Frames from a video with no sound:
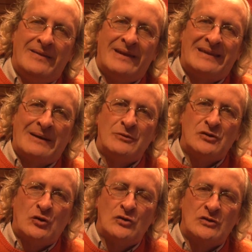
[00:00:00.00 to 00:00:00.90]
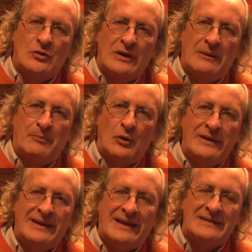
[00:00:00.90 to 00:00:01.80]
Necesitamos construir
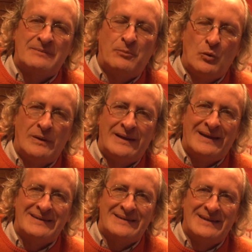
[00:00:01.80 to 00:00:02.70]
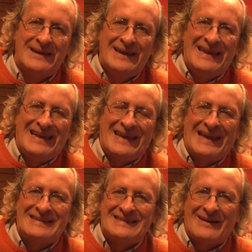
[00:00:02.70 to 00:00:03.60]
políticas públicas
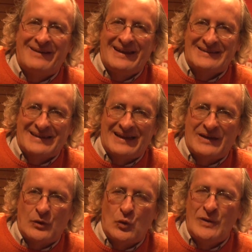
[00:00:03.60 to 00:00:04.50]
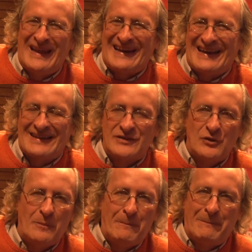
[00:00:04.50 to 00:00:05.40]
que establezcan una
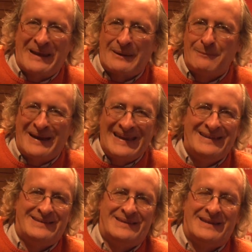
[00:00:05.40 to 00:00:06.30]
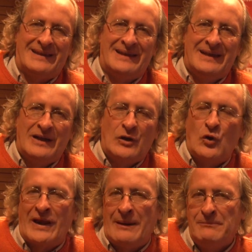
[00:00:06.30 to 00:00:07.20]
relación permanente
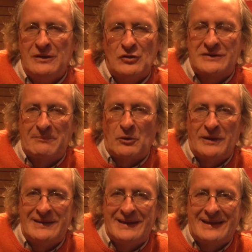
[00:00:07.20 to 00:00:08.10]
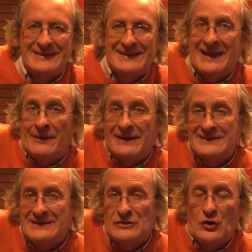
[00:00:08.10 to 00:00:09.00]
con ámbitos de políticas que a
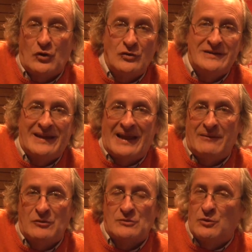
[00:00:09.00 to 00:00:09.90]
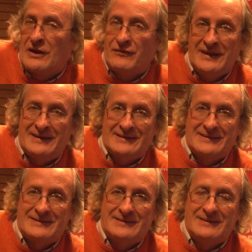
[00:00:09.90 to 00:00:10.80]
veces no consideramos muy
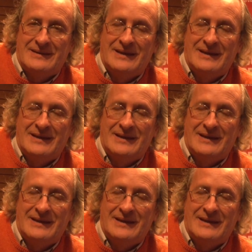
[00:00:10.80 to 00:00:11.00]
afines